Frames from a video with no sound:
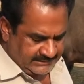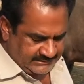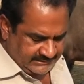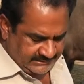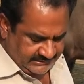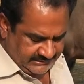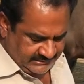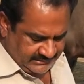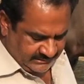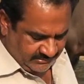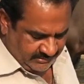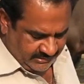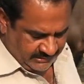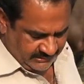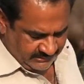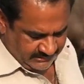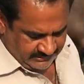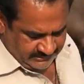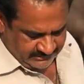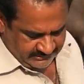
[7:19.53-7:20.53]
से ही
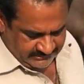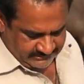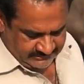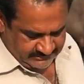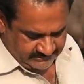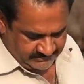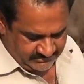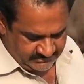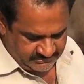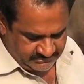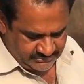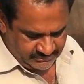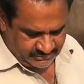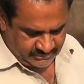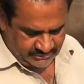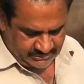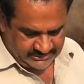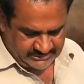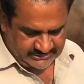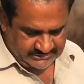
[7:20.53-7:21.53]
हमारा जो
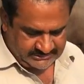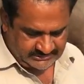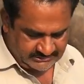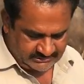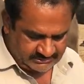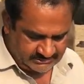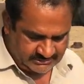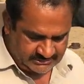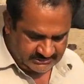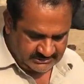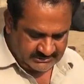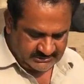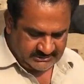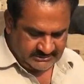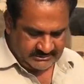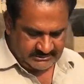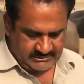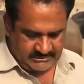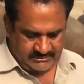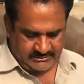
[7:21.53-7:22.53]
है
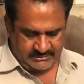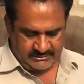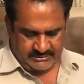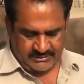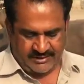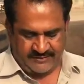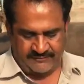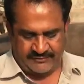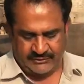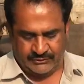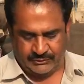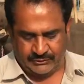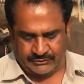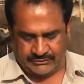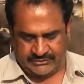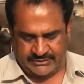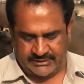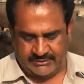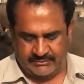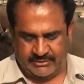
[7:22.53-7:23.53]
काफ़ी
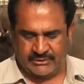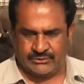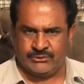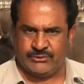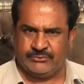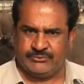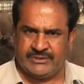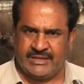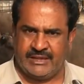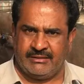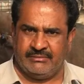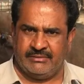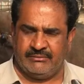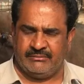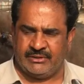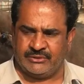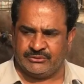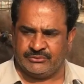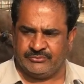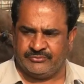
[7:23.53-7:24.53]
दोस्त हैं मखदूम साहब हैं
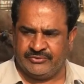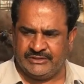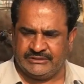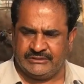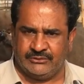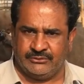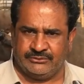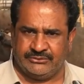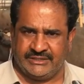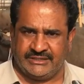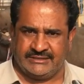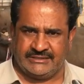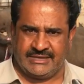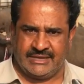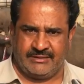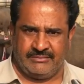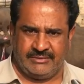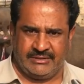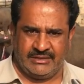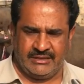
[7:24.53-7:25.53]
मखदूम फजल हुसैन
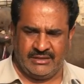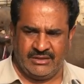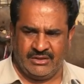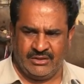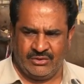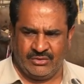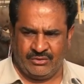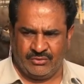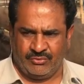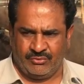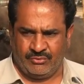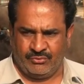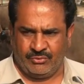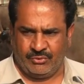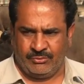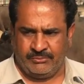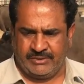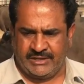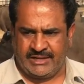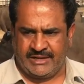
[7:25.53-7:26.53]
साहब हैं ठीक है वो
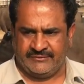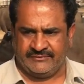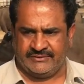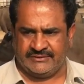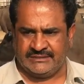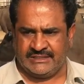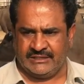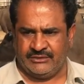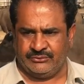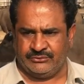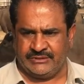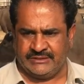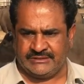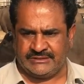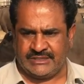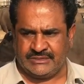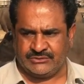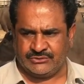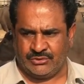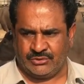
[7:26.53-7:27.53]
भी काफ़ी सालों से
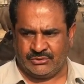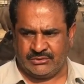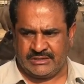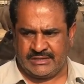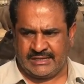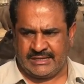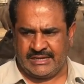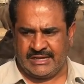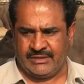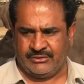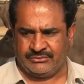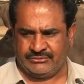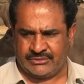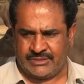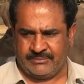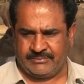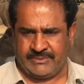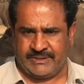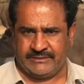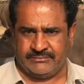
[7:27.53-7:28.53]
इसका शौक कर रहा है वो भी
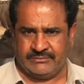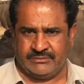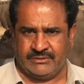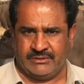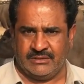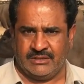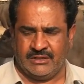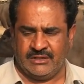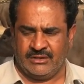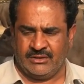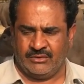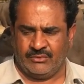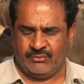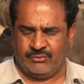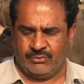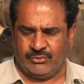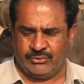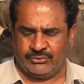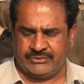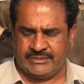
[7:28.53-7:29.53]
बदीन में ही है
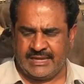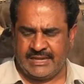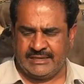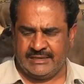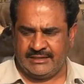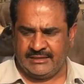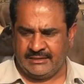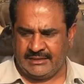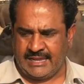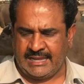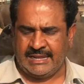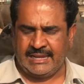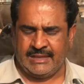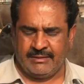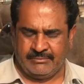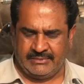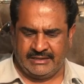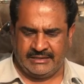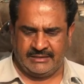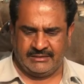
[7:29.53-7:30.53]
वो साई हाला
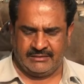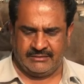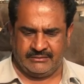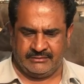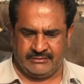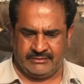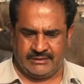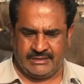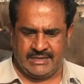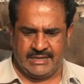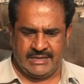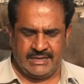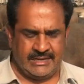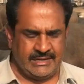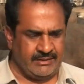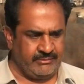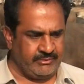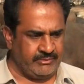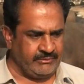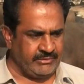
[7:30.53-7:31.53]
में हाला में
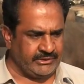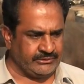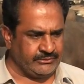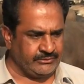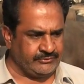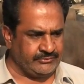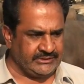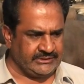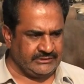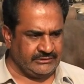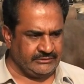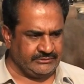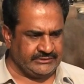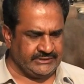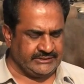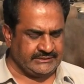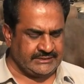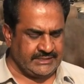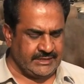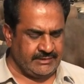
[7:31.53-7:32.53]
हाला में मखदूम फजल
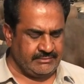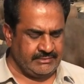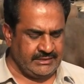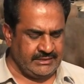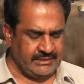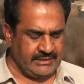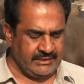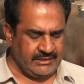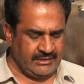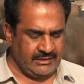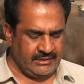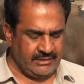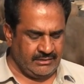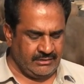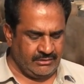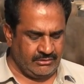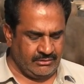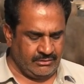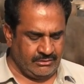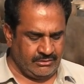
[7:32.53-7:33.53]
हुसैन साहब हैं
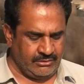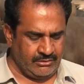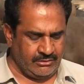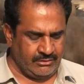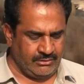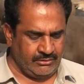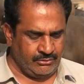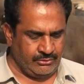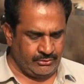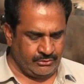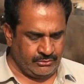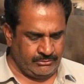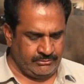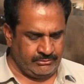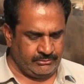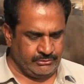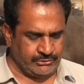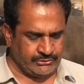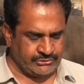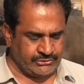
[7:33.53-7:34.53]
ठीक है और उनको भी
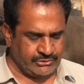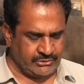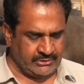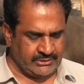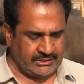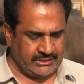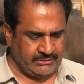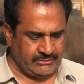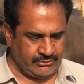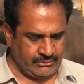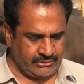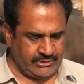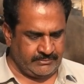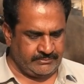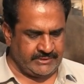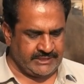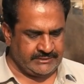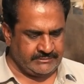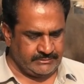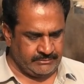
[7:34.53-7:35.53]
बहुत शौक है और उनके
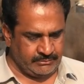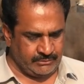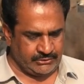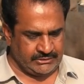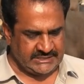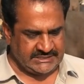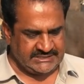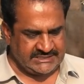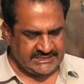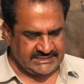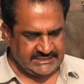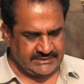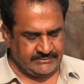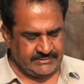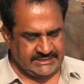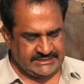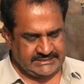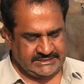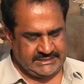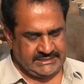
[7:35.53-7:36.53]
पास भी बहुत अच्छी अच्छी
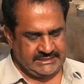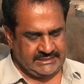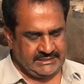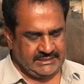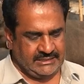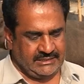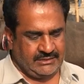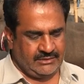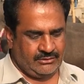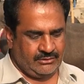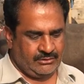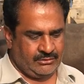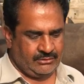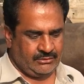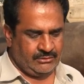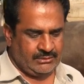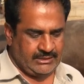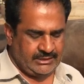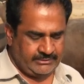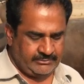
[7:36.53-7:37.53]
भैंसें हैं ठीक
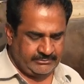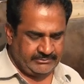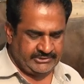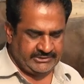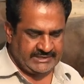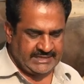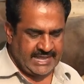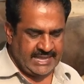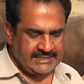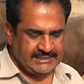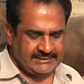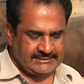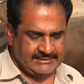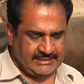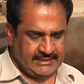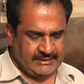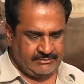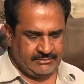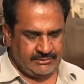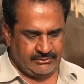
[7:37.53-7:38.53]
है मोहम्मद
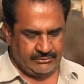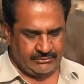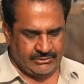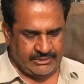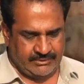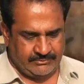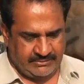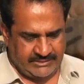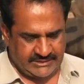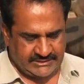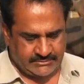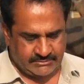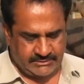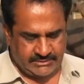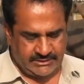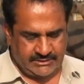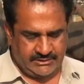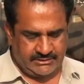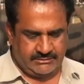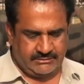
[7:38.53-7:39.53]
साहब है उनके पास भी
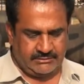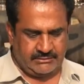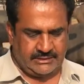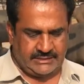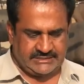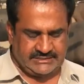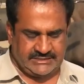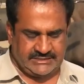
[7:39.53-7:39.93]
जो